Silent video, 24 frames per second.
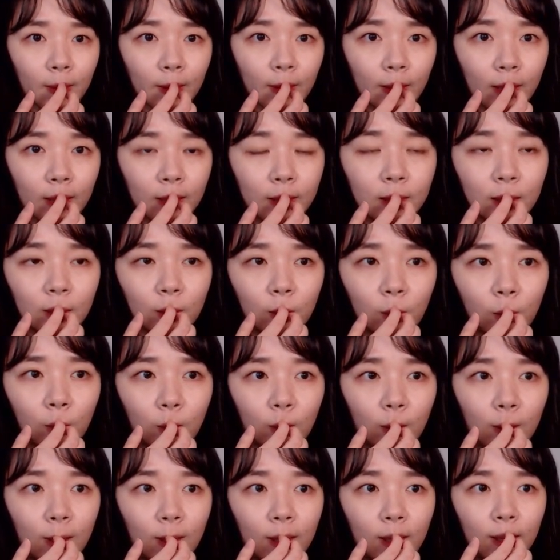그리고
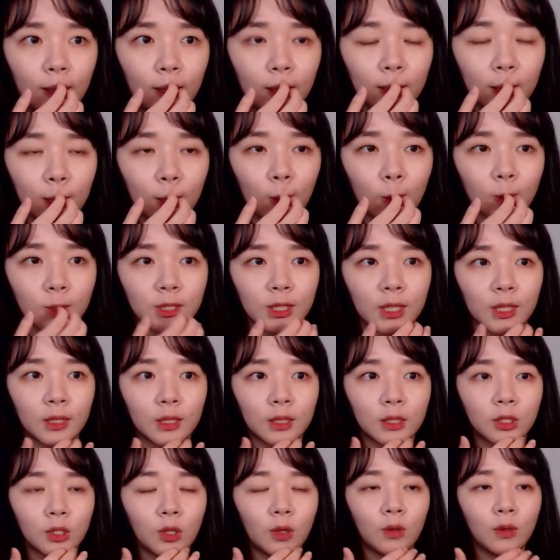경찰이
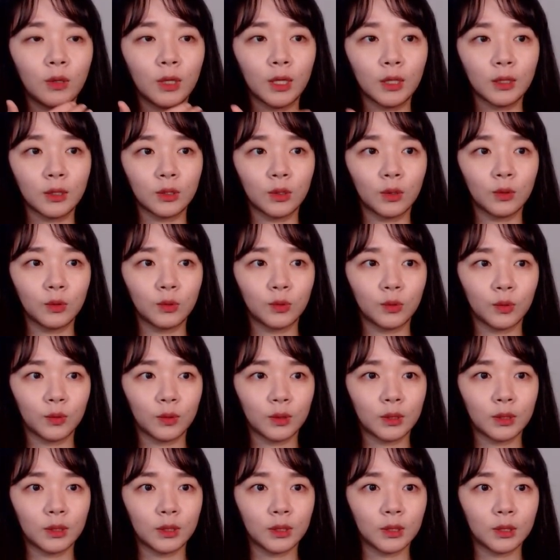청계천 쪽을
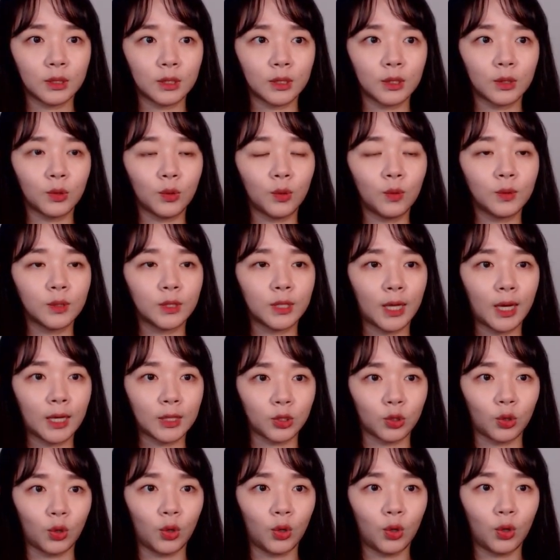즉시
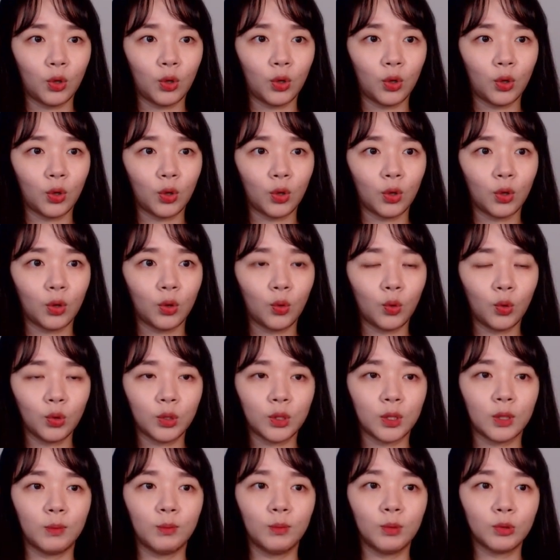통제하죠. 곧
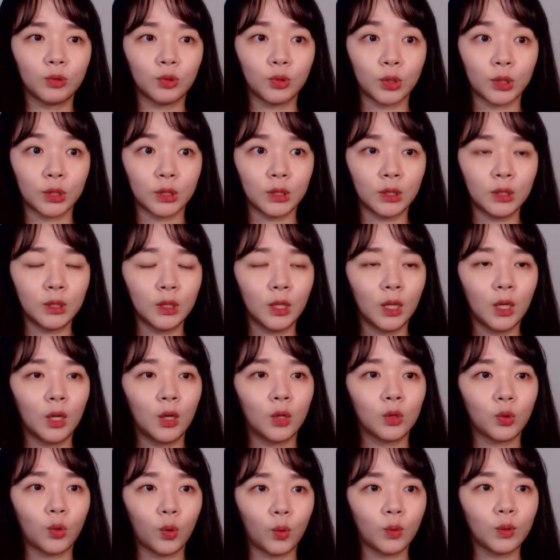김복수 씨는
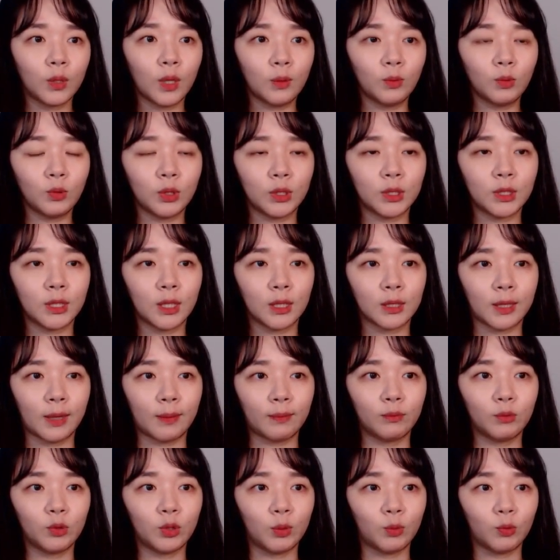동대문 시장
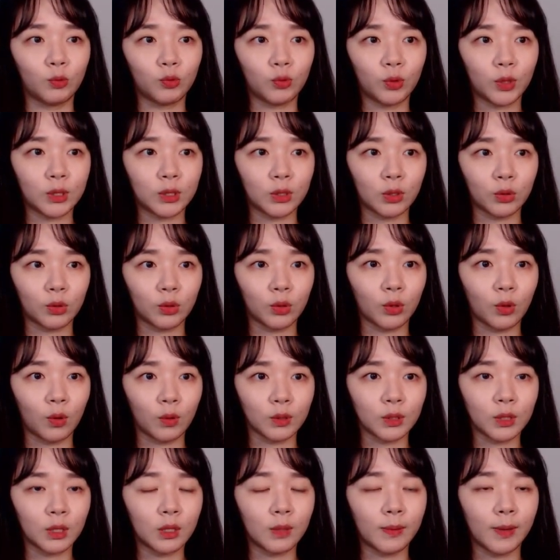남문 입구에 있었던
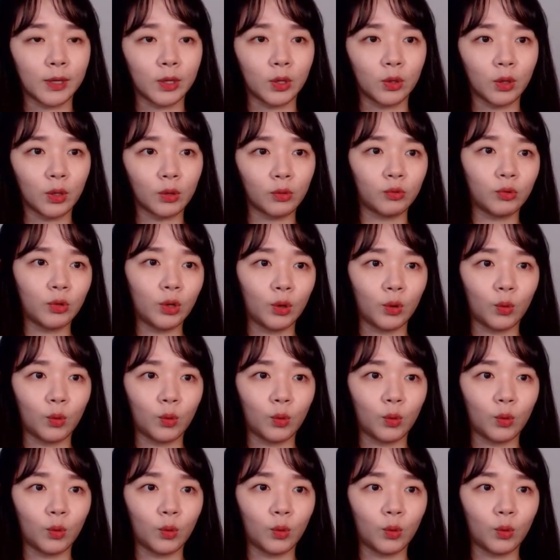경찰을 발견했고요.